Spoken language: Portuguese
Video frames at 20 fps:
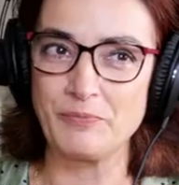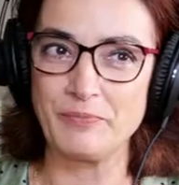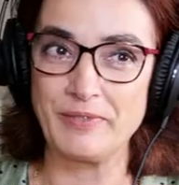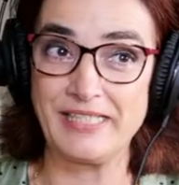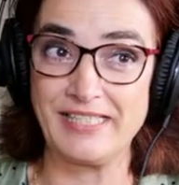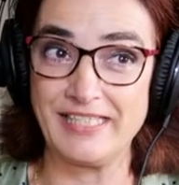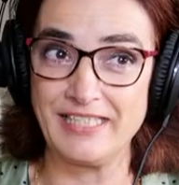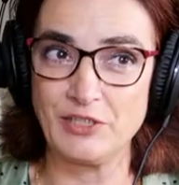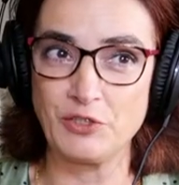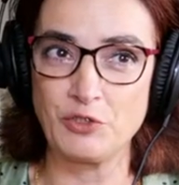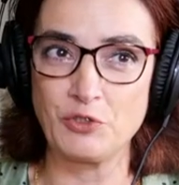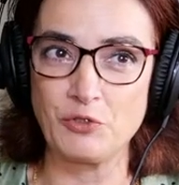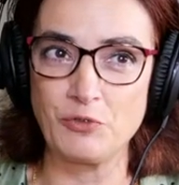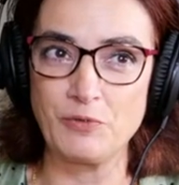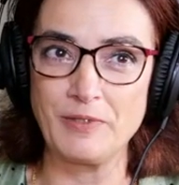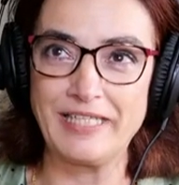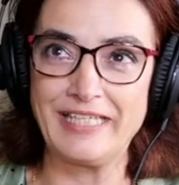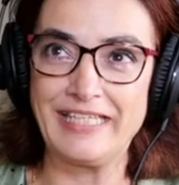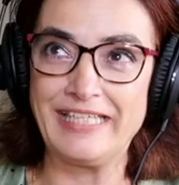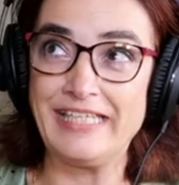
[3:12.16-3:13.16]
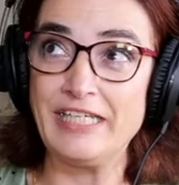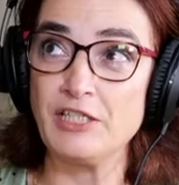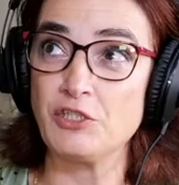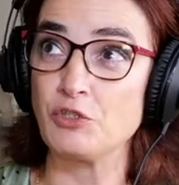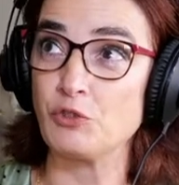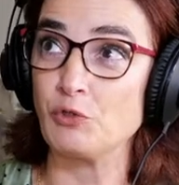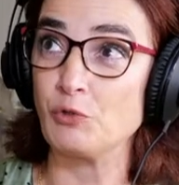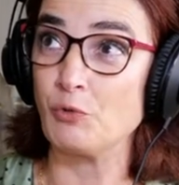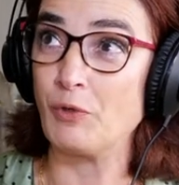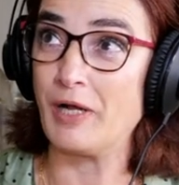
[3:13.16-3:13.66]
prazer que estou aqui
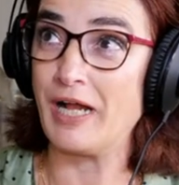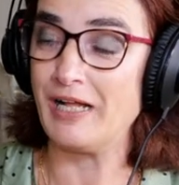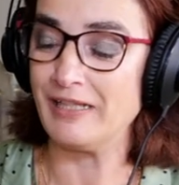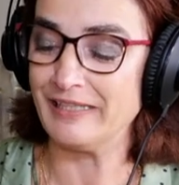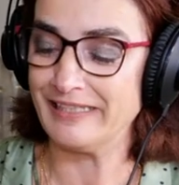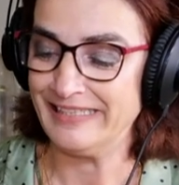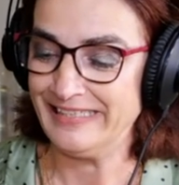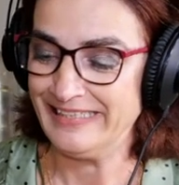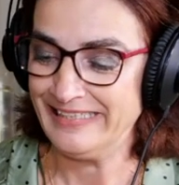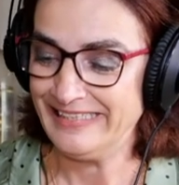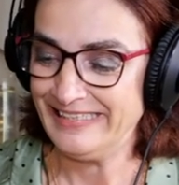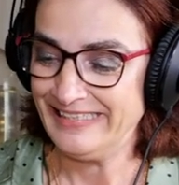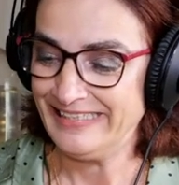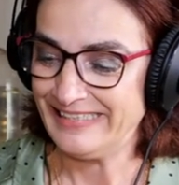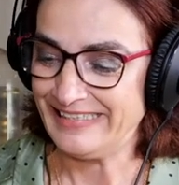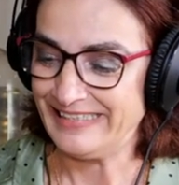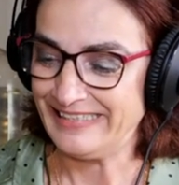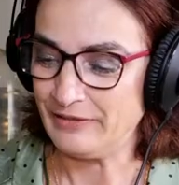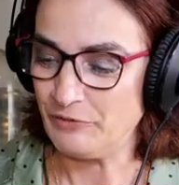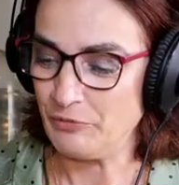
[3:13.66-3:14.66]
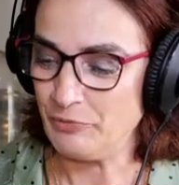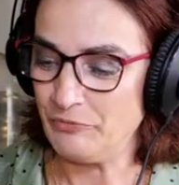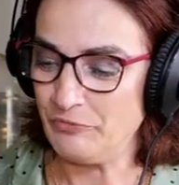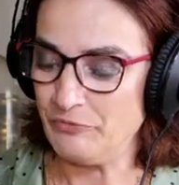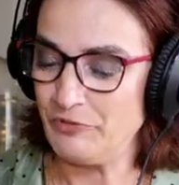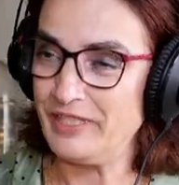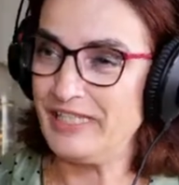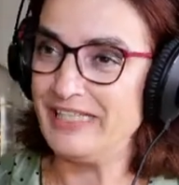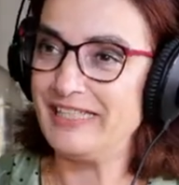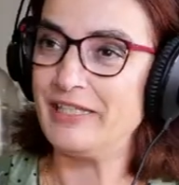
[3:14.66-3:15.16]
neste local, que, como
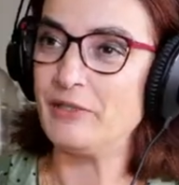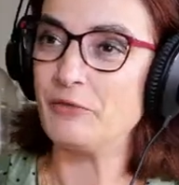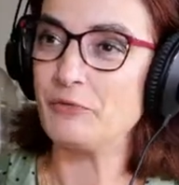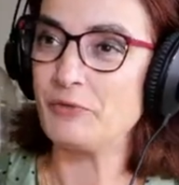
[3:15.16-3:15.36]
foi dito, é